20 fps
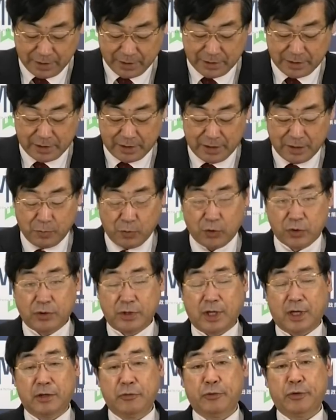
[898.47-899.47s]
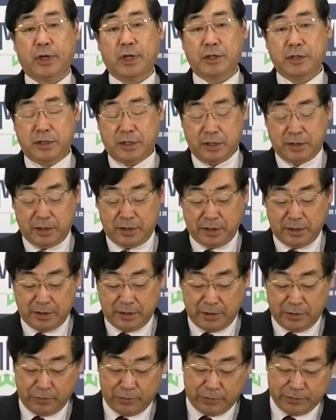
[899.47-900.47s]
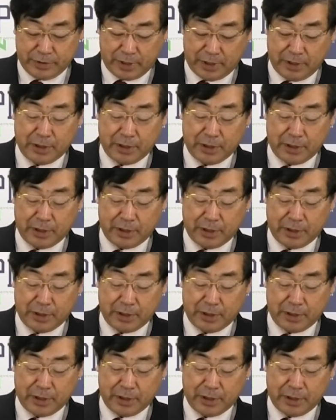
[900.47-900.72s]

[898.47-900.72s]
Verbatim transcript: さらに元長野県知事の田